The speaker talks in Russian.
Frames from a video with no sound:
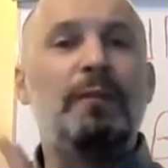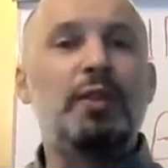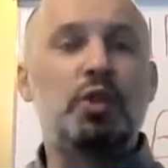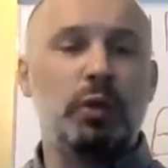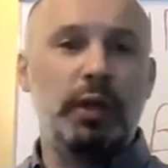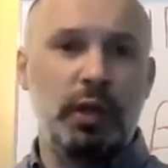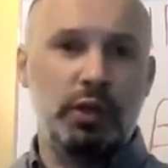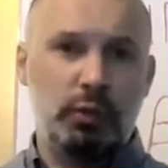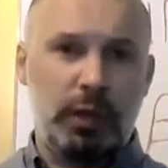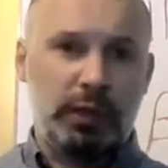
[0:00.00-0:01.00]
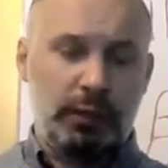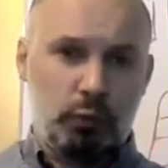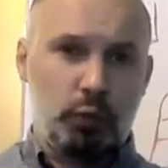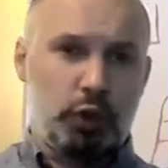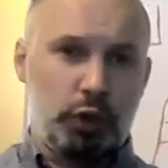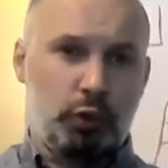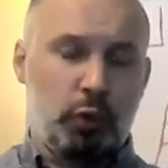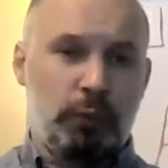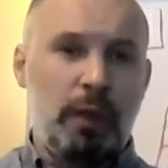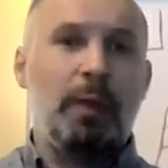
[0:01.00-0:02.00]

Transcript: высокие результаты его учеников.